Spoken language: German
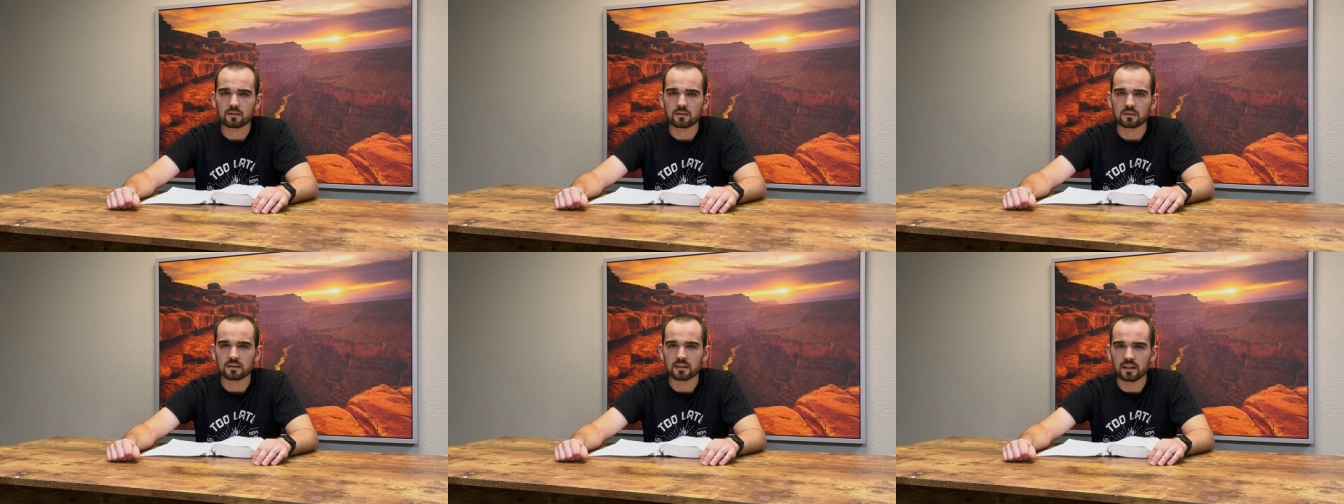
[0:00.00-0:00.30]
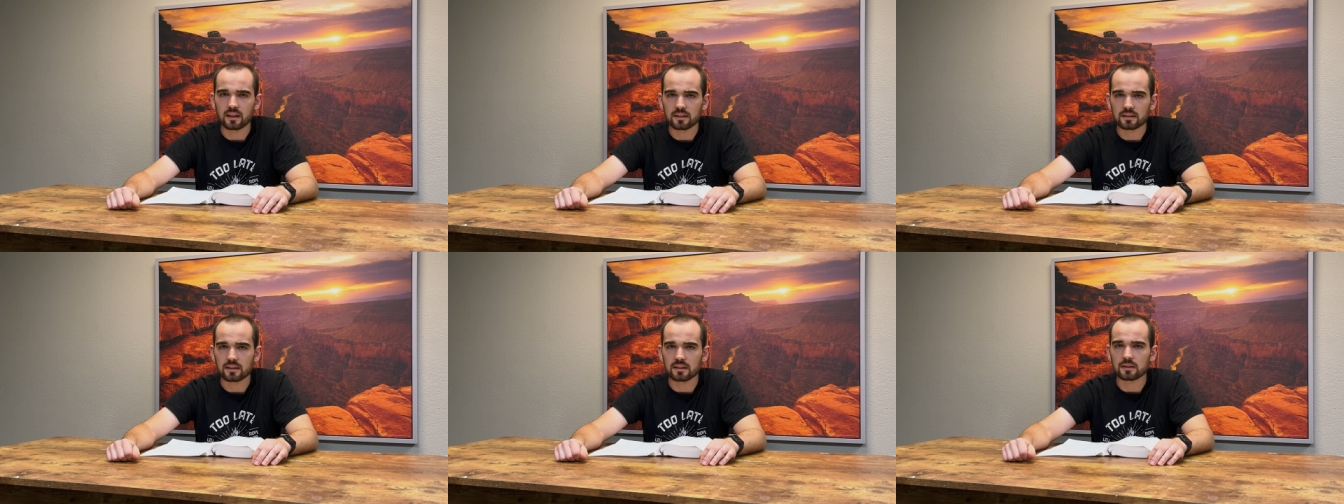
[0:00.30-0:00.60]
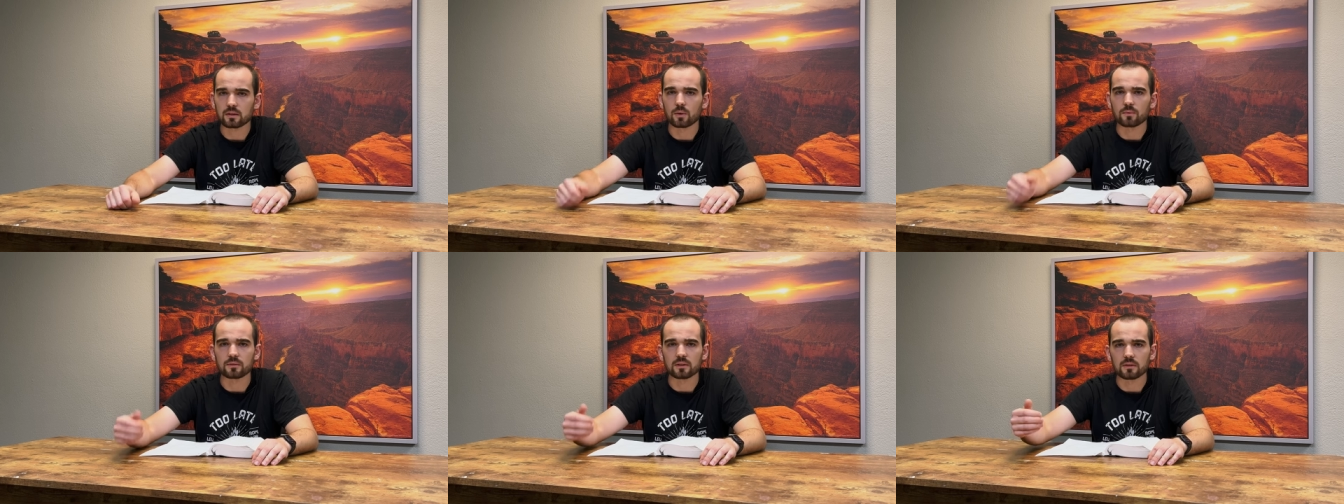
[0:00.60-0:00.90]
Der
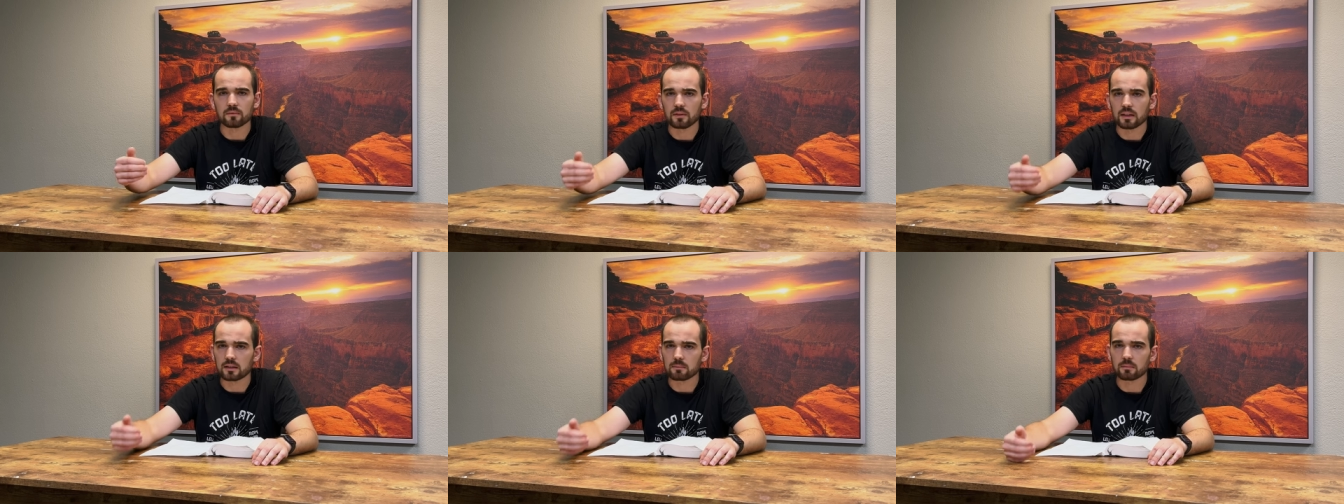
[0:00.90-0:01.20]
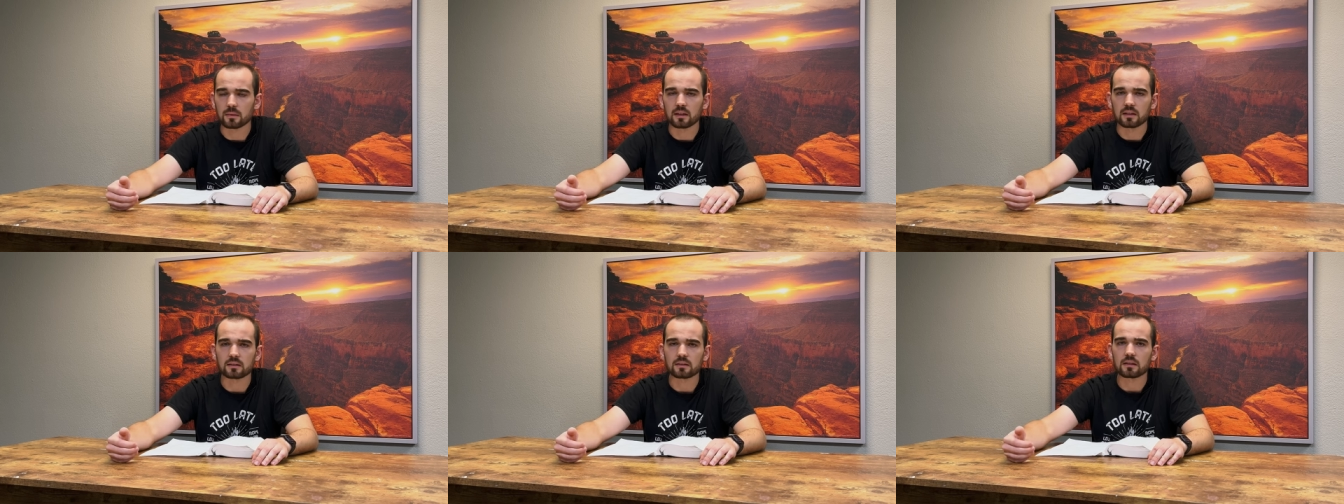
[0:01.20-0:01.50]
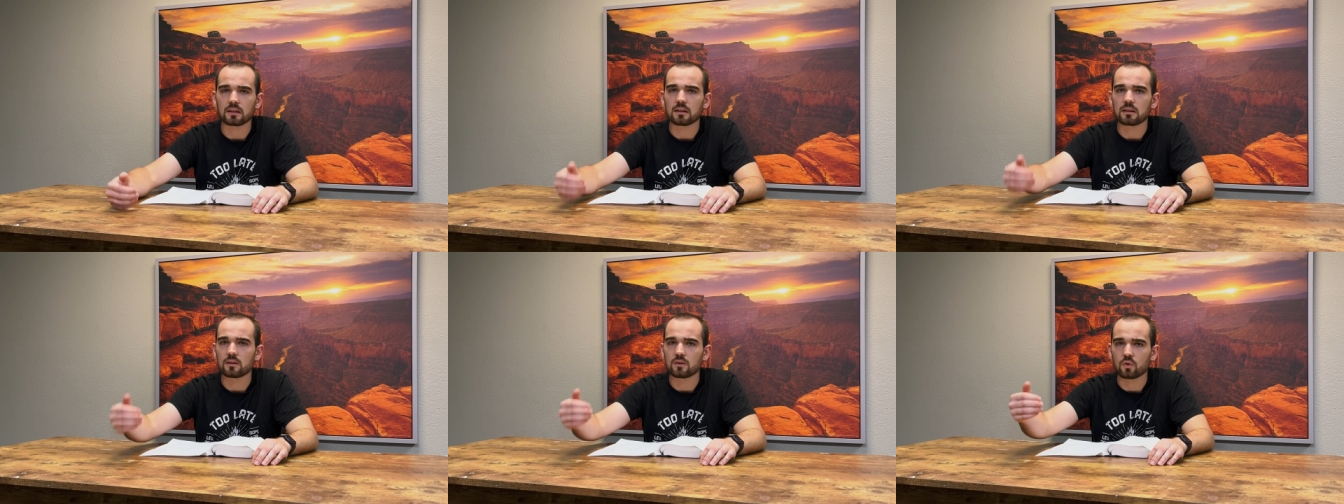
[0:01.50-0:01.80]
sich auf den Weg macht,
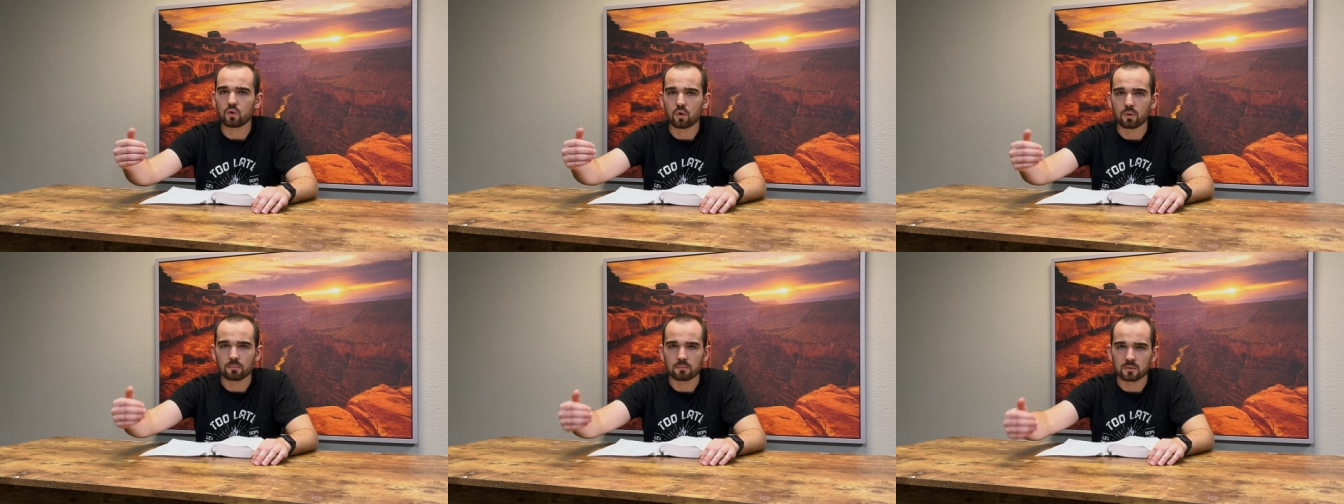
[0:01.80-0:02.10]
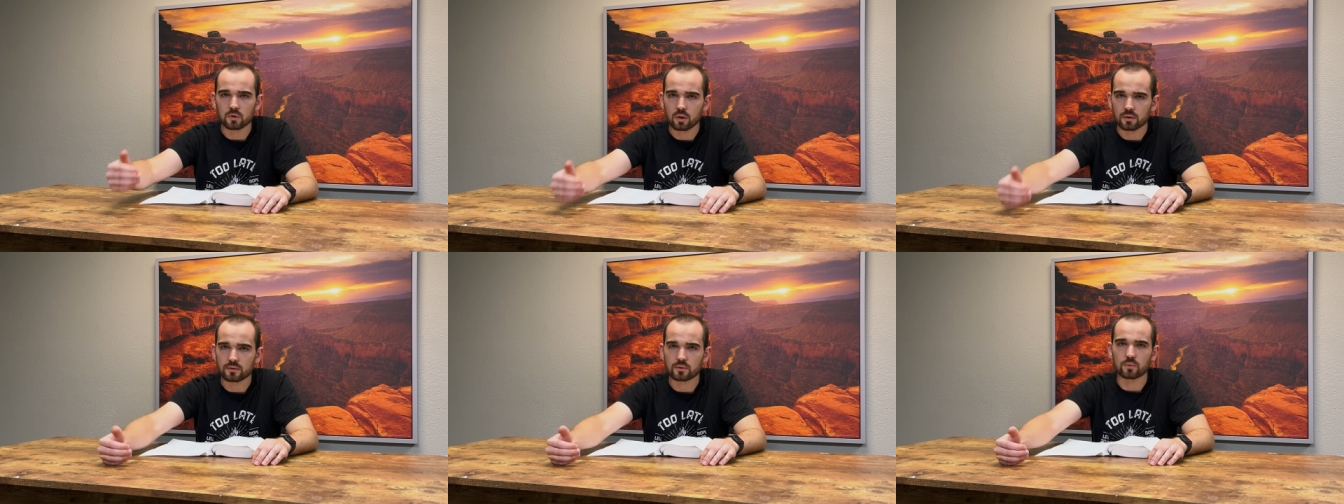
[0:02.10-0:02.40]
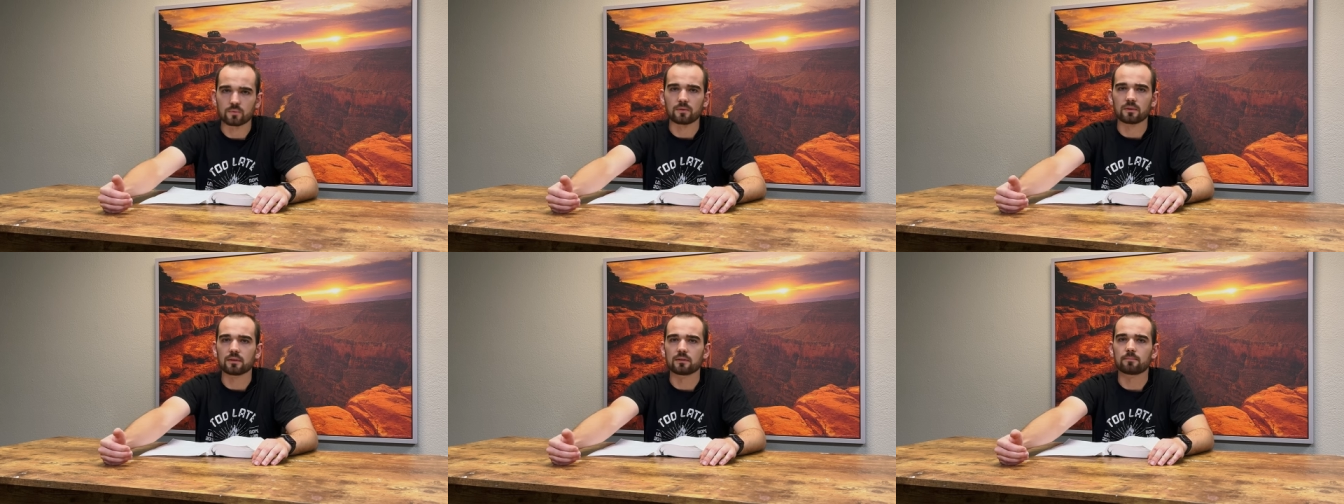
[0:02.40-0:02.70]
um Gott
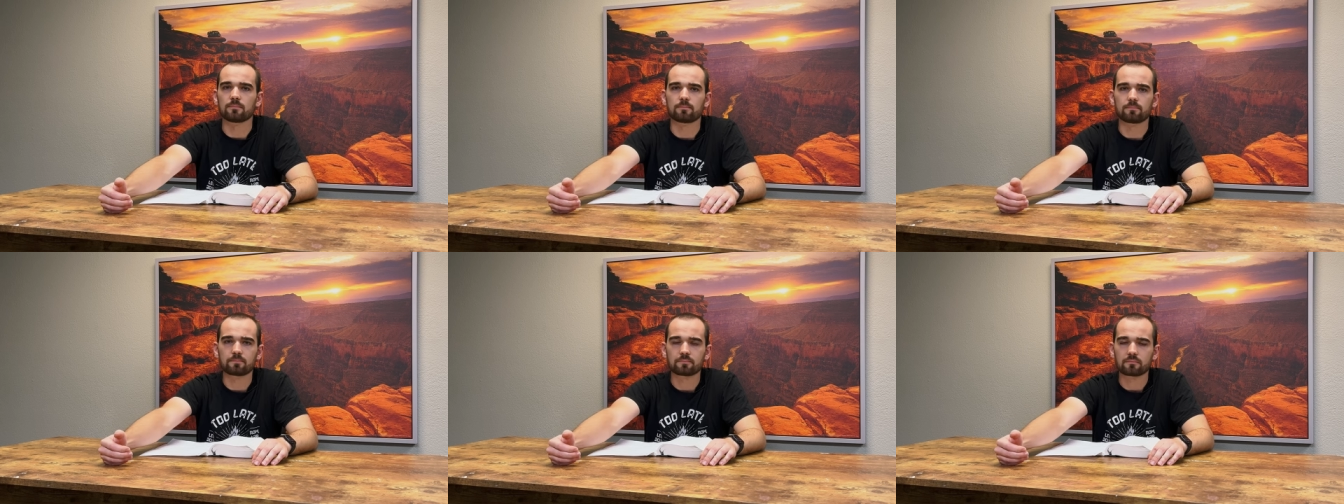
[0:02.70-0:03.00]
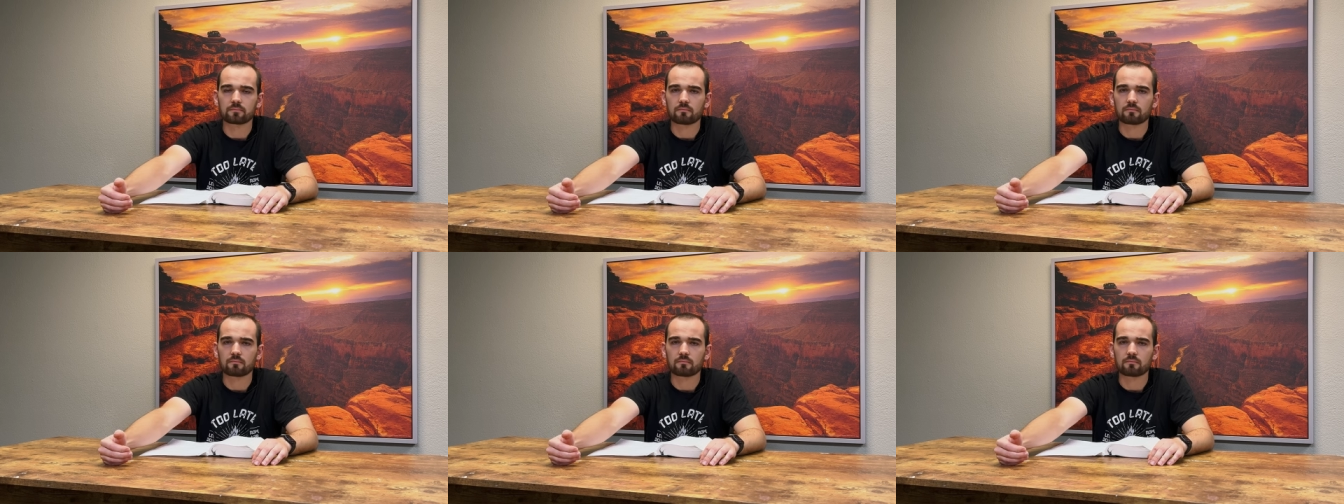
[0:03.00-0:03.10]
zu finden.